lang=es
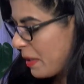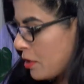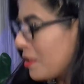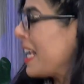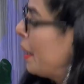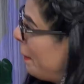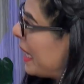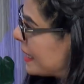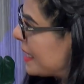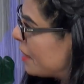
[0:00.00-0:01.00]
el personaje
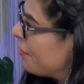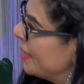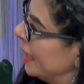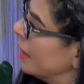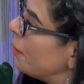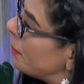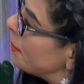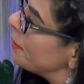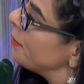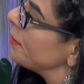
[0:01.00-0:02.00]
más significativo
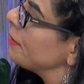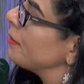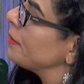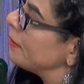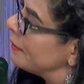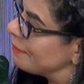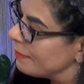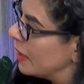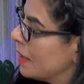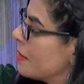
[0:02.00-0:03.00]

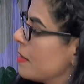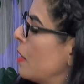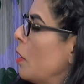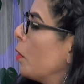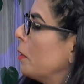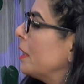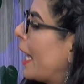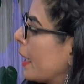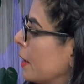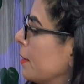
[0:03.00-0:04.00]
que has tenido
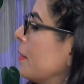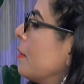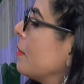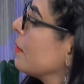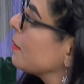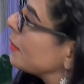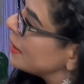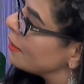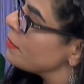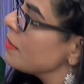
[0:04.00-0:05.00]
contacto o
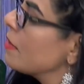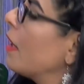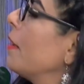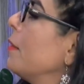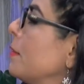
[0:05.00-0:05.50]
entrevistado?